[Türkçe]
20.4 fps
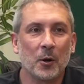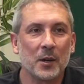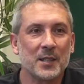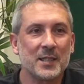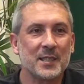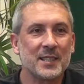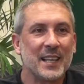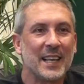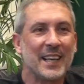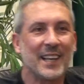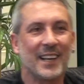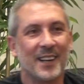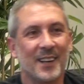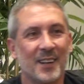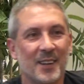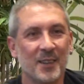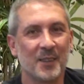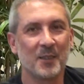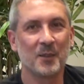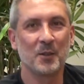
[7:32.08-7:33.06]
orası Şimdi
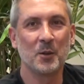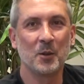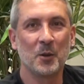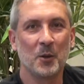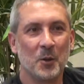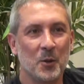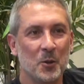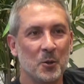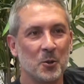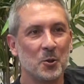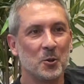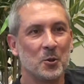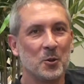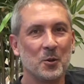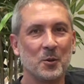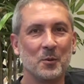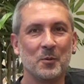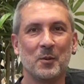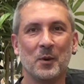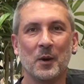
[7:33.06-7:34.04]
Süleyman'la ikimizin arasındaki
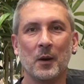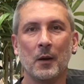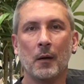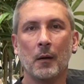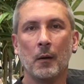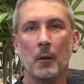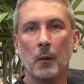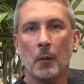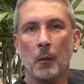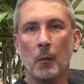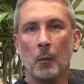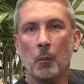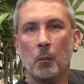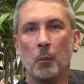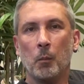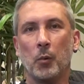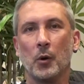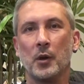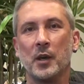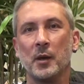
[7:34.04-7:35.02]
programdaki fark şu.
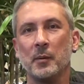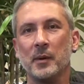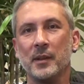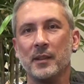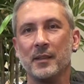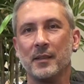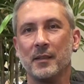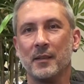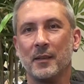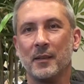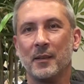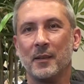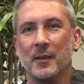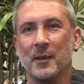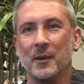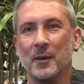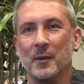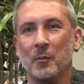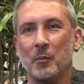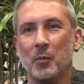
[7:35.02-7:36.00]
Bu kimi?
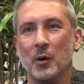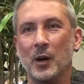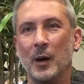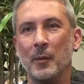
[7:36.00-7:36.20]
Bu